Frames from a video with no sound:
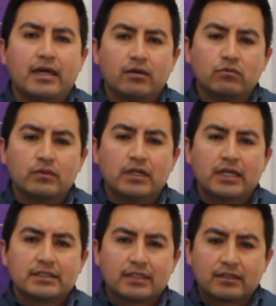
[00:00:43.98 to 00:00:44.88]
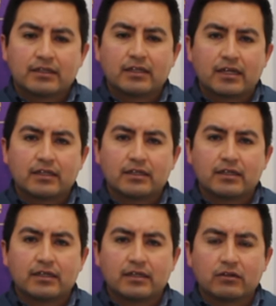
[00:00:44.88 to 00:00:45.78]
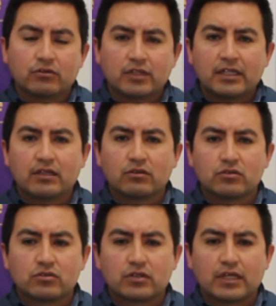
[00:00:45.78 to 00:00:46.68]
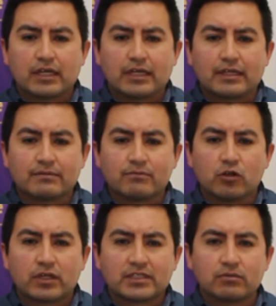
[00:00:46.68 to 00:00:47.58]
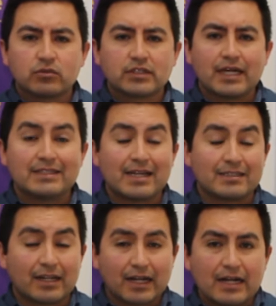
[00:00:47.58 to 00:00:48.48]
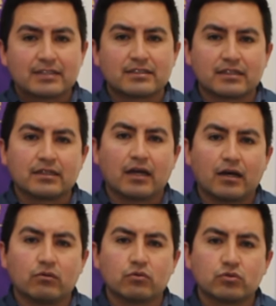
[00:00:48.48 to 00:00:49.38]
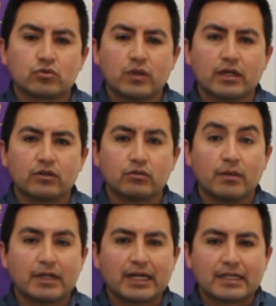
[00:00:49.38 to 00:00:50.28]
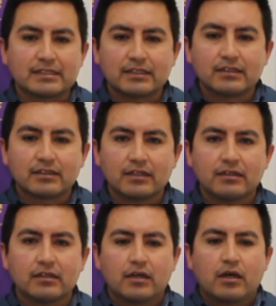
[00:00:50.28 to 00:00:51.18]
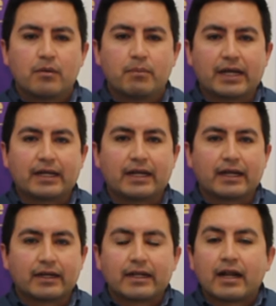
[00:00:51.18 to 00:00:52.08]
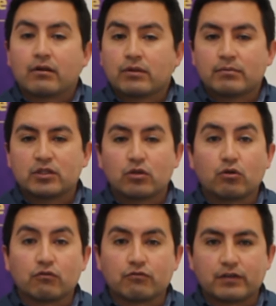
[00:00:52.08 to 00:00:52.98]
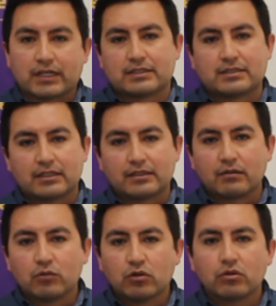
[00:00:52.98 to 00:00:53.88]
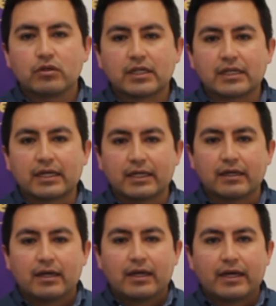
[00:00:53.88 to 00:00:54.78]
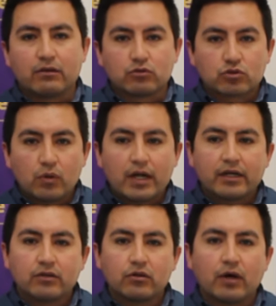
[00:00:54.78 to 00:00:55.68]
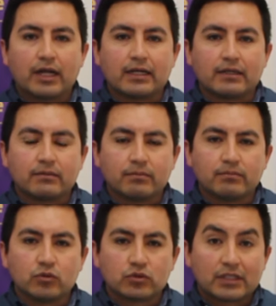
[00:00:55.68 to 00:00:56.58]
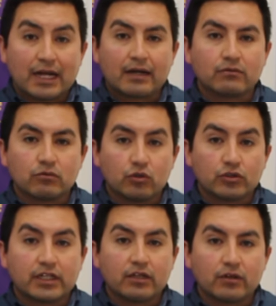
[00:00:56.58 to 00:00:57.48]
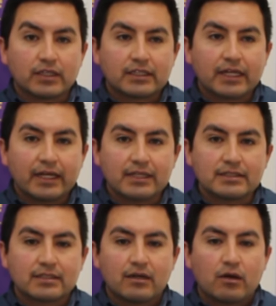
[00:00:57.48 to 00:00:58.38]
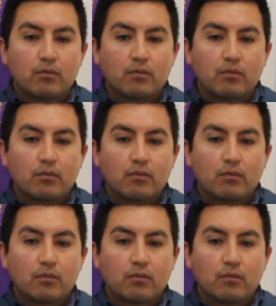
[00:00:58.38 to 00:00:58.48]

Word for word: en una estrategia de contenidos eh, lo que se busca es acercarse a un usuario de una manera distinta para generar un ámbito de confianza, de tal modo de que el usuario al buscar un contenido de interés